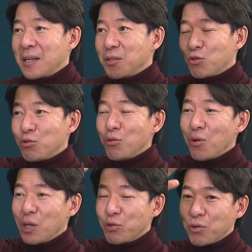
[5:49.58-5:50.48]
그래서
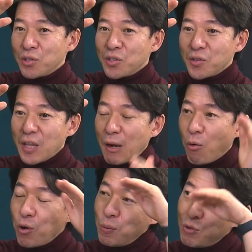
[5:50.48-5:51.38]
수요가 줄어드는데
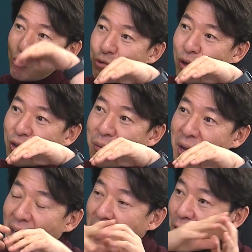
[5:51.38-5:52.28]
공급도
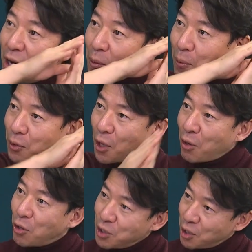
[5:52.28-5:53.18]
줄어들면 가격 하락폭이 되게
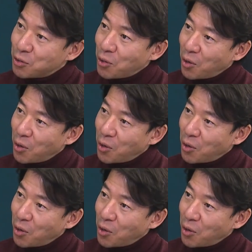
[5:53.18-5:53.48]
커지겠죠.